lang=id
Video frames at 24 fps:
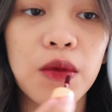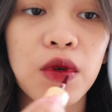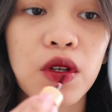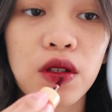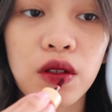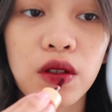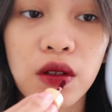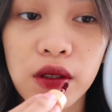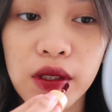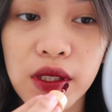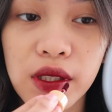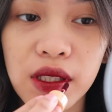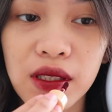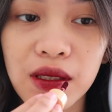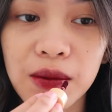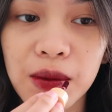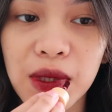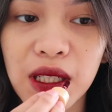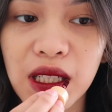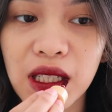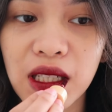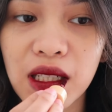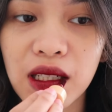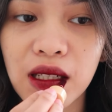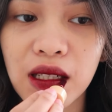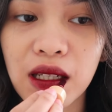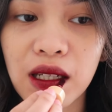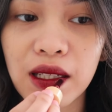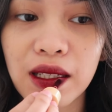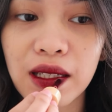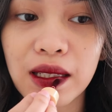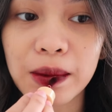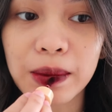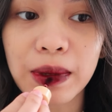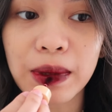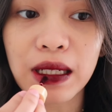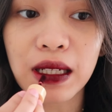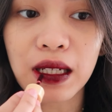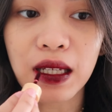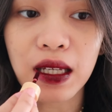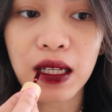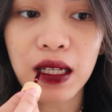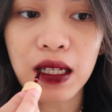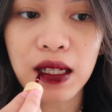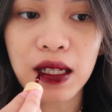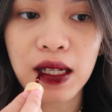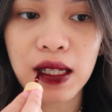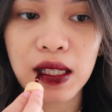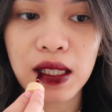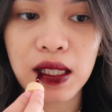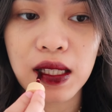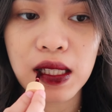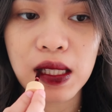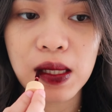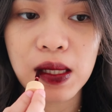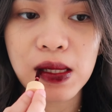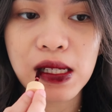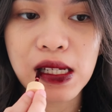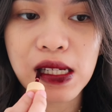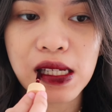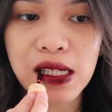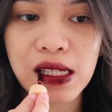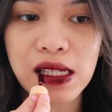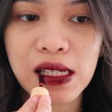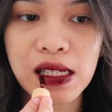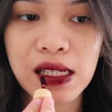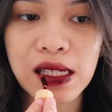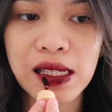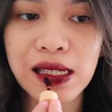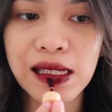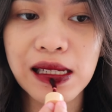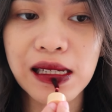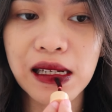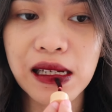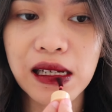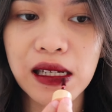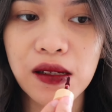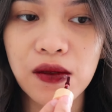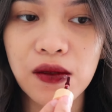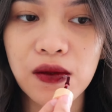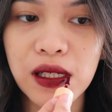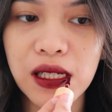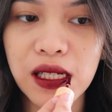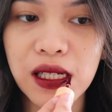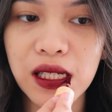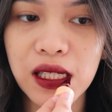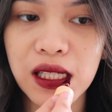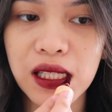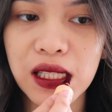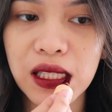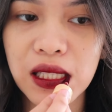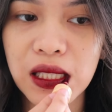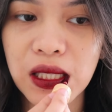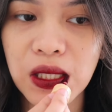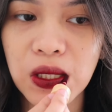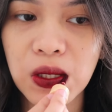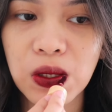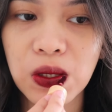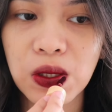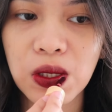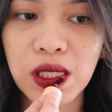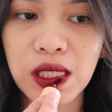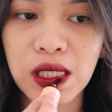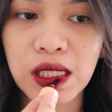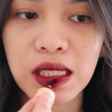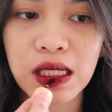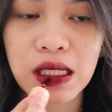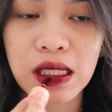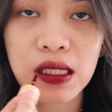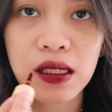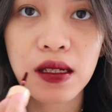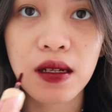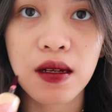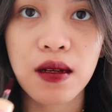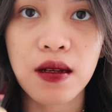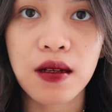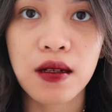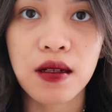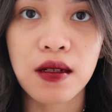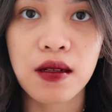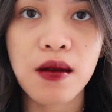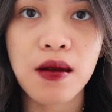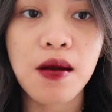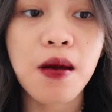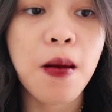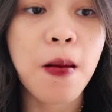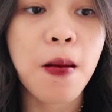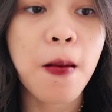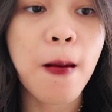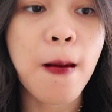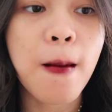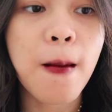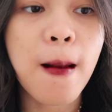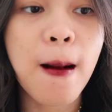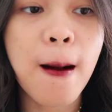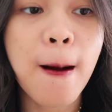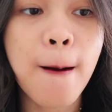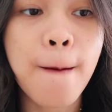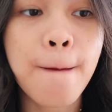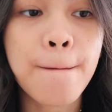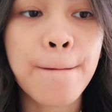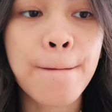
mau aku sih semakin kalian pakai itu semakin keluar gitu loh ungunya. Hmm.